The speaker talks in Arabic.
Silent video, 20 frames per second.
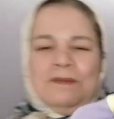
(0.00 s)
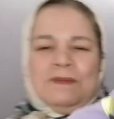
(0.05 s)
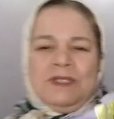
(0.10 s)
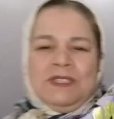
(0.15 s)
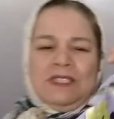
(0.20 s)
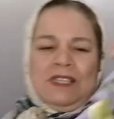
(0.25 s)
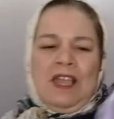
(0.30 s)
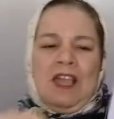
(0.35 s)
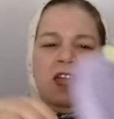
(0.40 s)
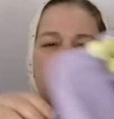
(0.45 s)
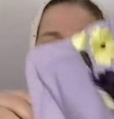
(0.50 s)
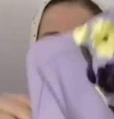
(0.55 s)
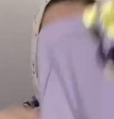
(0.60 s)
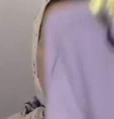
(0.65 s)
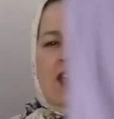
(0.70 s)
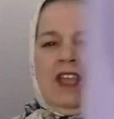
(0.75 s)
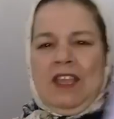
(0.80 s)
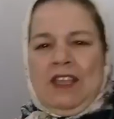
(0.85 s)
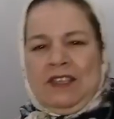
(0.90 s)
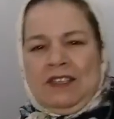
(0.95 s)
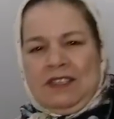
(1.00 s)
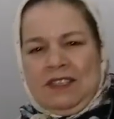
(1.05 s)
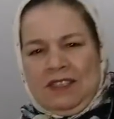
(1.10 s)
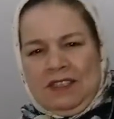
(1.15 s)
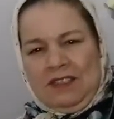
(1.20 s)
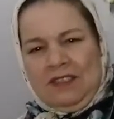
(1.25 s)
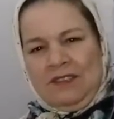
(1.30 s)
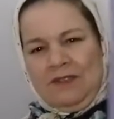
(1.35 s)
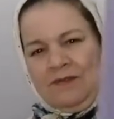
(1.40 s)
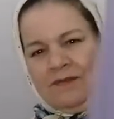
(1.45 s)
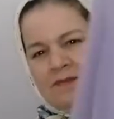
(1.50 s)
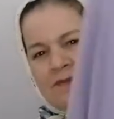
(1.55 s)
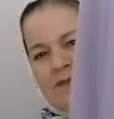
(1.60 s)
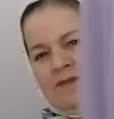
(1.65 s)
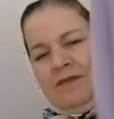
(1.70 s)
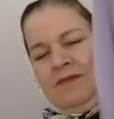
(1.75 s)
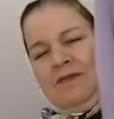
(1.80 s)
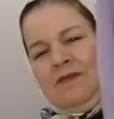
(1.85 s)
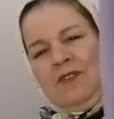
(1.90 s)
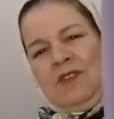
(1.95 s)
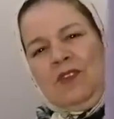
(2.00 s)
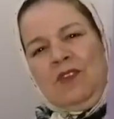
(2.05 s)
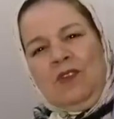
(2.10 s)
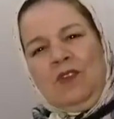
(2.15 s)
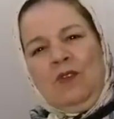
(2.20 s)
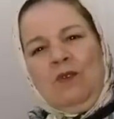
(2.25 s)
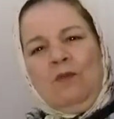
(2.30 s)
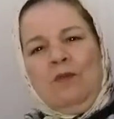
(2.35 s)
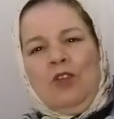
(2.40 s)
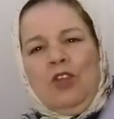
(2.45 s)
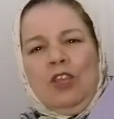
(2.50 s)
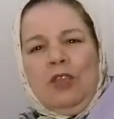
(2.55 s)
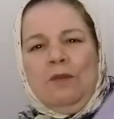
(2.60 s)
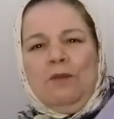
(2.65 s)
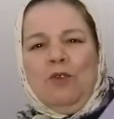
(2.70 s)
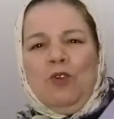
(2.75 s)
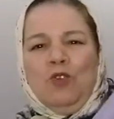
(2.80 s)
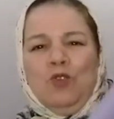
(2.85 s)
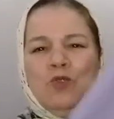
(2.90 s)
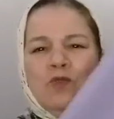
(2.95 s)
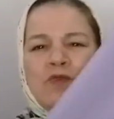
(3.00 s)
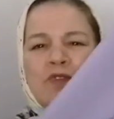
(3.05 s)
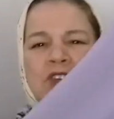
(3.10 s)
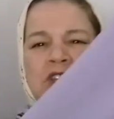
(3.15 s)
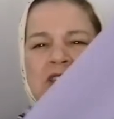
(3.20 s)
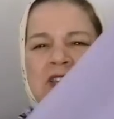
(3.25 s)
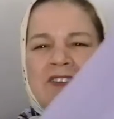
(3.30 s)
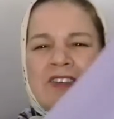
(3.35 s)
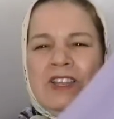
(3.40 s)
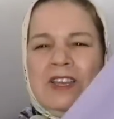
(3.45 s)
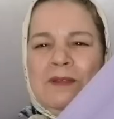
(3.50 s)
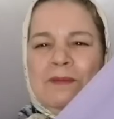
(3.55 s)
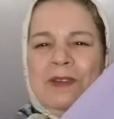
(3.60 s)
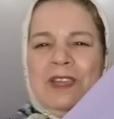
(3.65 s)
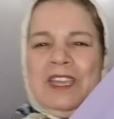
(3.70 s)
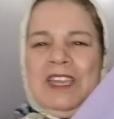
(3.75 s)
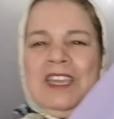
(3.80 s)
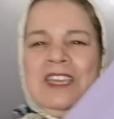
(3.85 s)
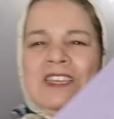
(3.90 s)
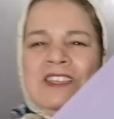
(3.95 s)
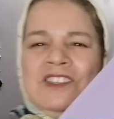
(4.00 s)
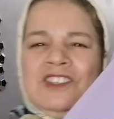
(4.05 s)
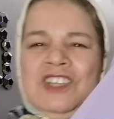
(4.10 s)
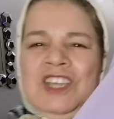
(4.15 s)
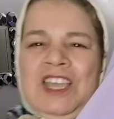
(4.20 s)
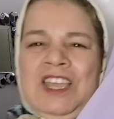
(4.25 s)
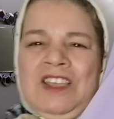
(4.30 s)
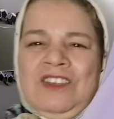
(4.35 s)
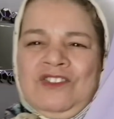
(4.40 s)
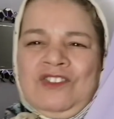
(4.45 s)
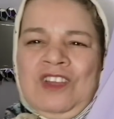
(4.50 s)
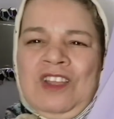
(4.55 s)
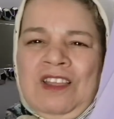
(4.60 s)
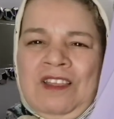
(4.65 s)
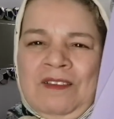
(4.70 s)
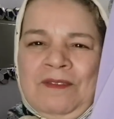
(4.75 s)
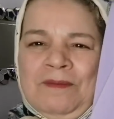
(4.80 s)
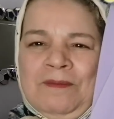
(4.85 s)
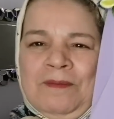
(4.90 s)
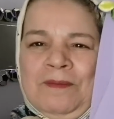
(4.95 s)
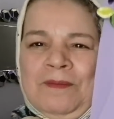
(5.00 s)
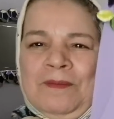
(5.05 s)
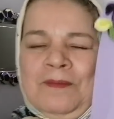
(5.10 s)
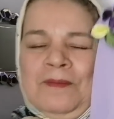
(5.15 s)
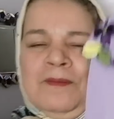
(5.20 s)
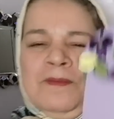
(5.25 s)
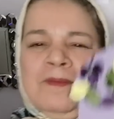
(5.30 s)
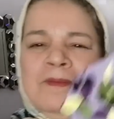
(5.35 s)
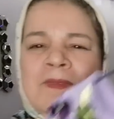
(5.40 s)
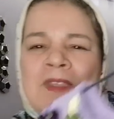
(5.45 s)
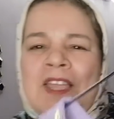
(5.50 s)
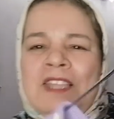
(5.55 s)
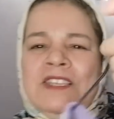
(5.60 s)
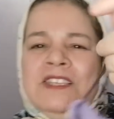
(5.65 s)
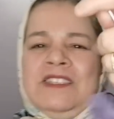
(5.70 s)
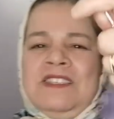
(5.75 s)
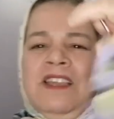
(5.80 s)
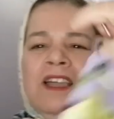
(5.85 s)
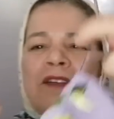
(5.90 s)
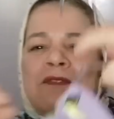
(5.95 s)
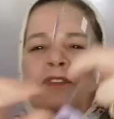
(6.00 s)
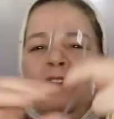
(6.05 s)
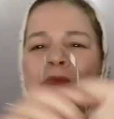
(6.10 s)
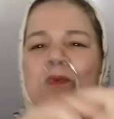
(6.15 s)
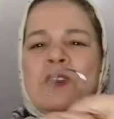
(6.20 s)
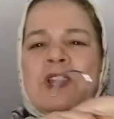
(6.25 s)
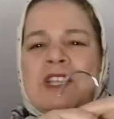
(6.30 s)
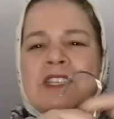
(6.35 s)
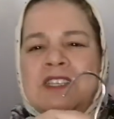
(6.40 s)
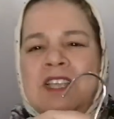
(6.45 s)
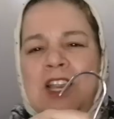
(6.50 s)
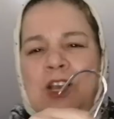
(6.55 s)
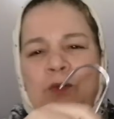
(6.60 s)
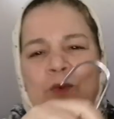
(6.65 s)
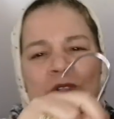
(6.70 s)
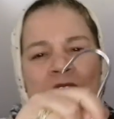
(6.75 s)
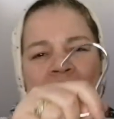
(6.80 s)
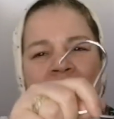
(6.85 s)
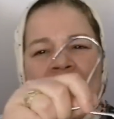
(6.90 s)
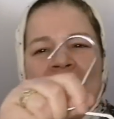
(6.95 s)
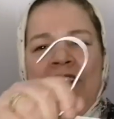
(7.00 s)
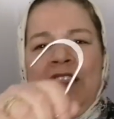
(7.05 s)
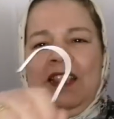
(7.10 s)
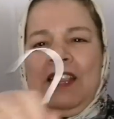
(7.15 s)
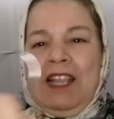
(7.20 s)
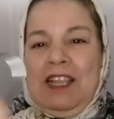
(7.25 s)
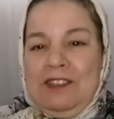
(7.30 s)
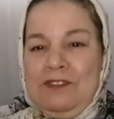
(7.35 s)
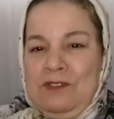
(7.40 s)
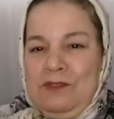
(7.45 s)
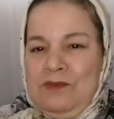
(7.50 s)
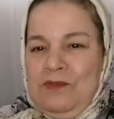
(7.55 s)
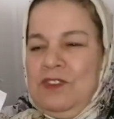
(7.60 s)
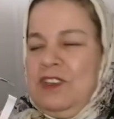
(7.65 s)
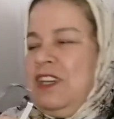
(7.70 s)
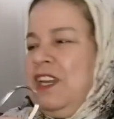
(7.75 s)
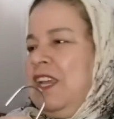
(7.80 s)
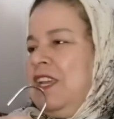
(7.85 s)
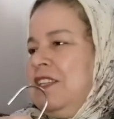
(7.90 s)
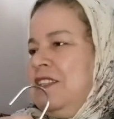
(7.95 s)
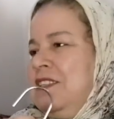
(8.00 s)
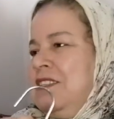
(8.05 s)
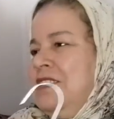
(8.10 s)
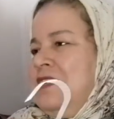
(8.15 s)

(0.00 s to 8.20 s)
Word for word: بالصحه والراحه اختي المهم خدو فكره اللي بغى يخيط شي حاجه هادي الصحه فلوينات كاع اللوان طلعت فيهم فنه هاد